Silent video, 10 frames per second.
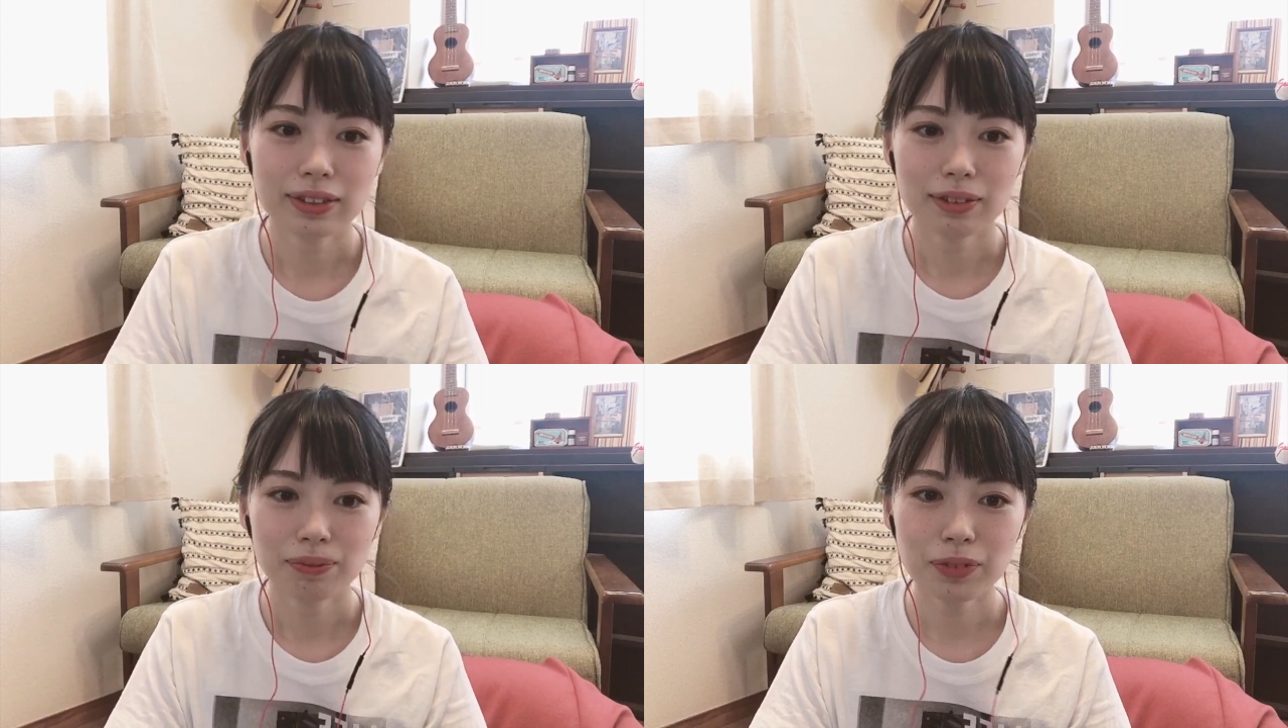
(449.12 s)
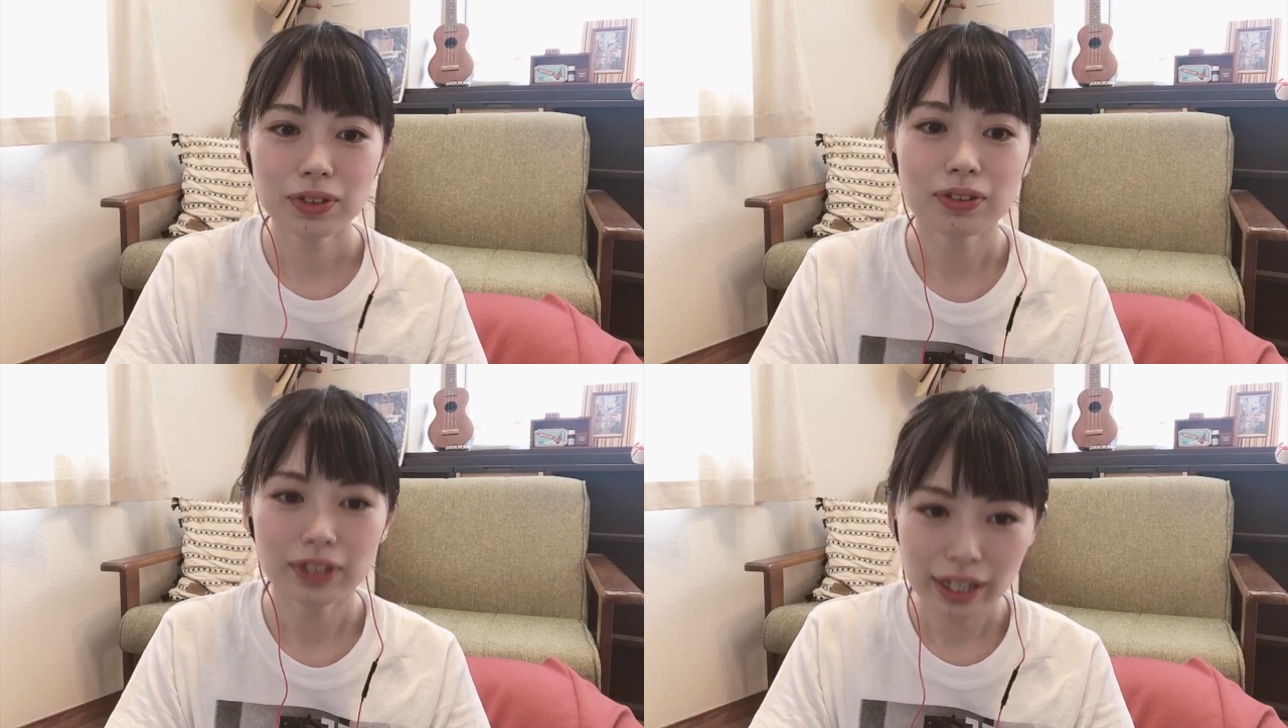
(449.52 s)
もっ
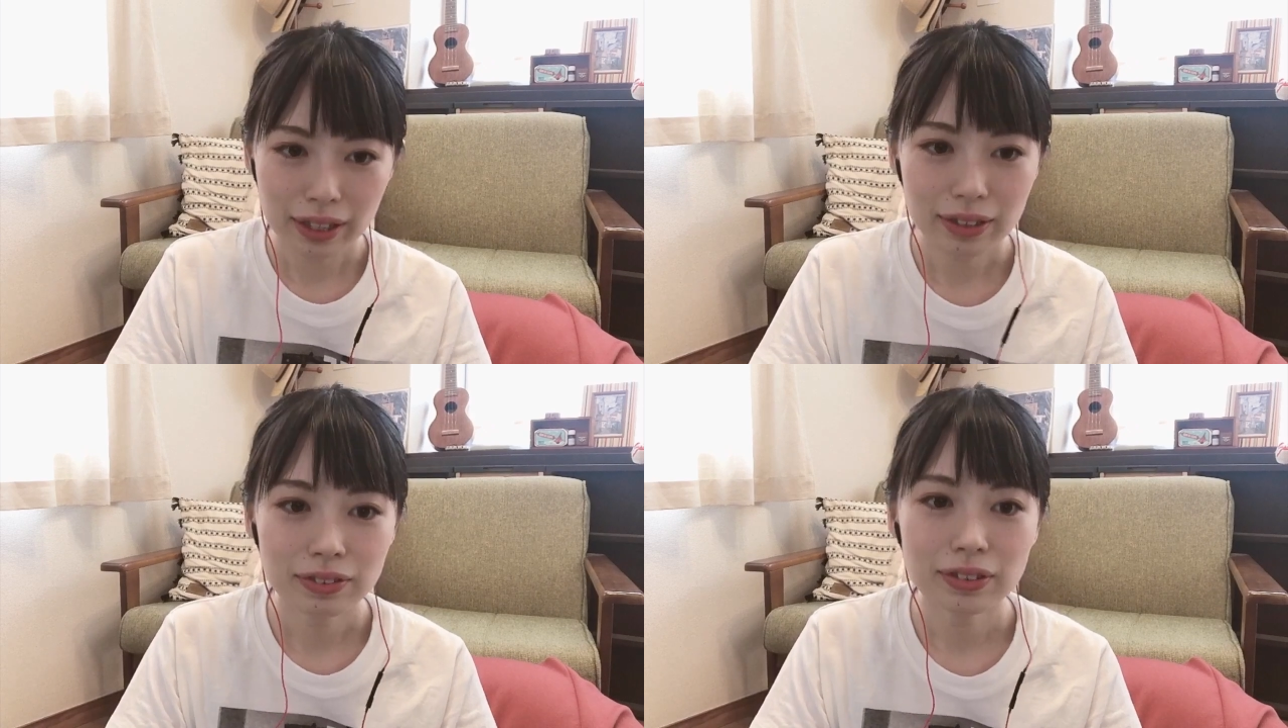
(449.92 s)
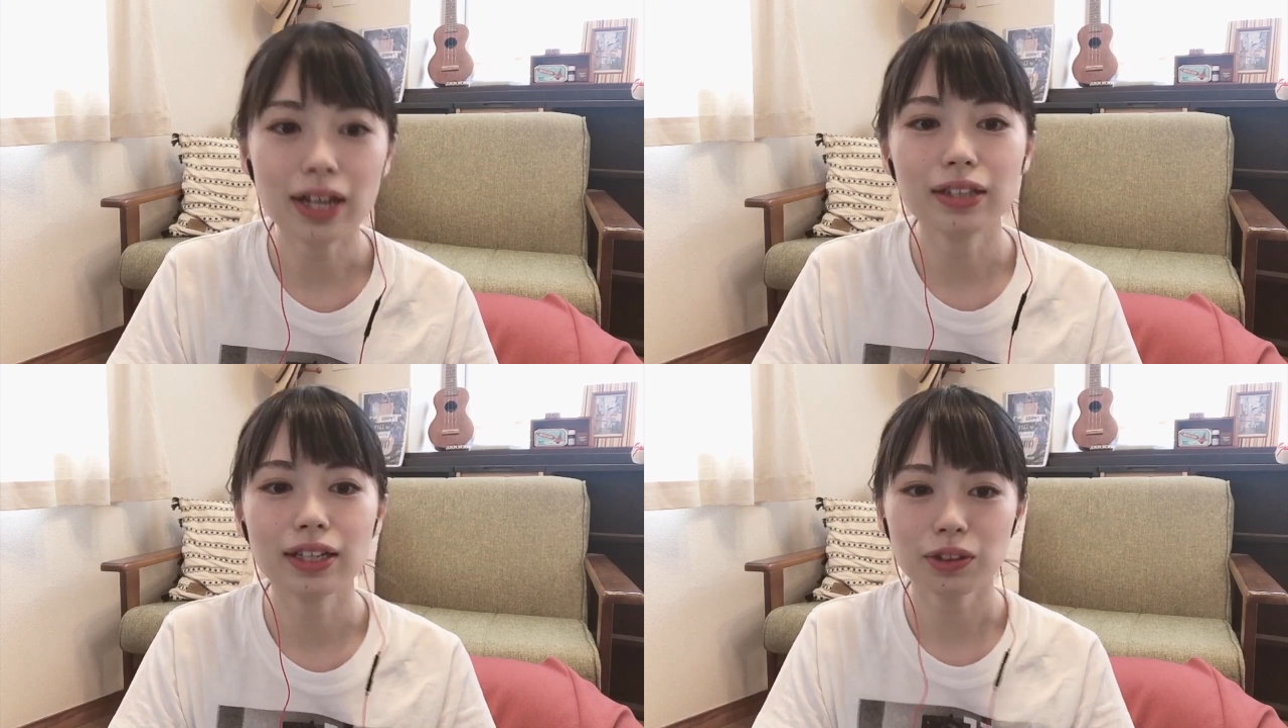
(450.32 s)
とね普
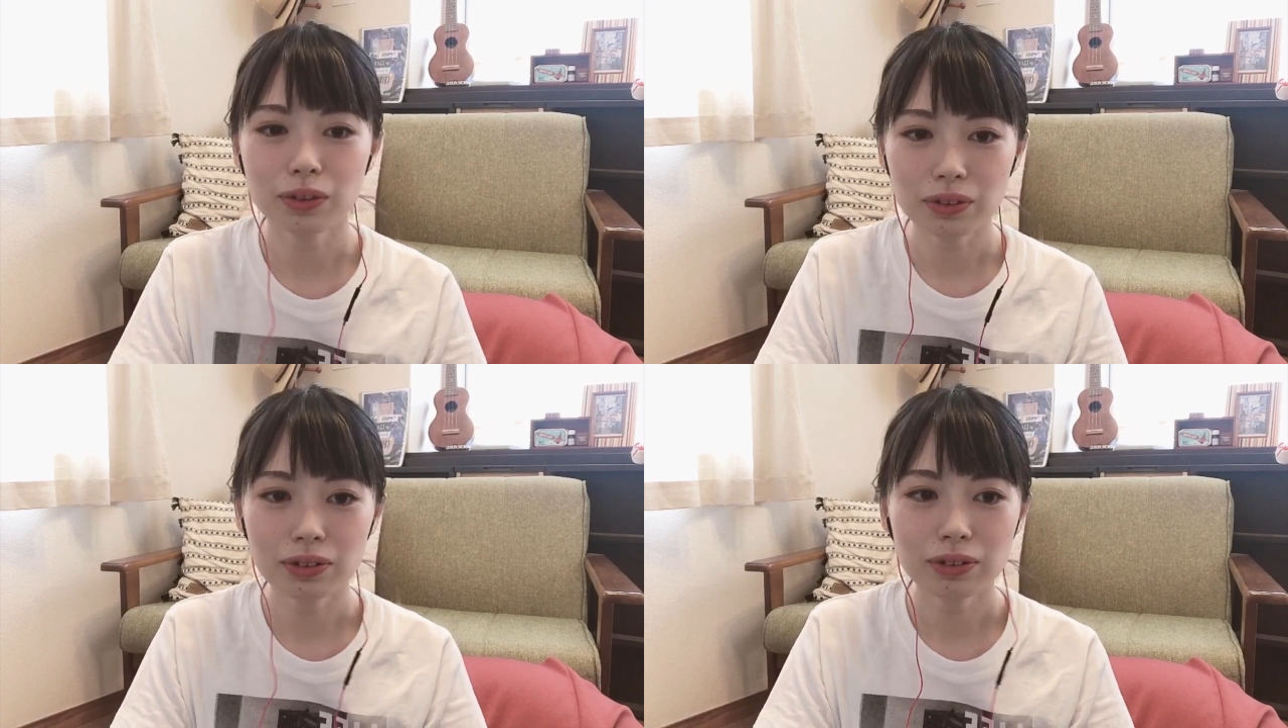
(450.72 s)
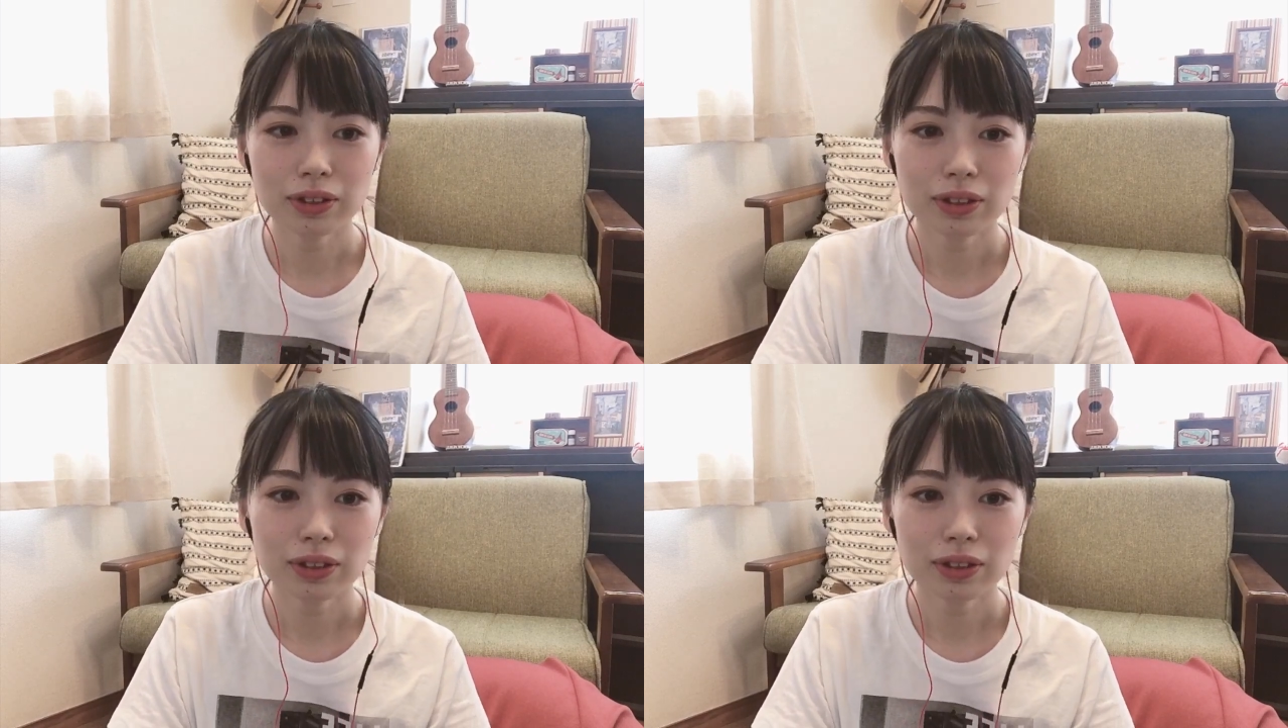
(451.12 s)
段だと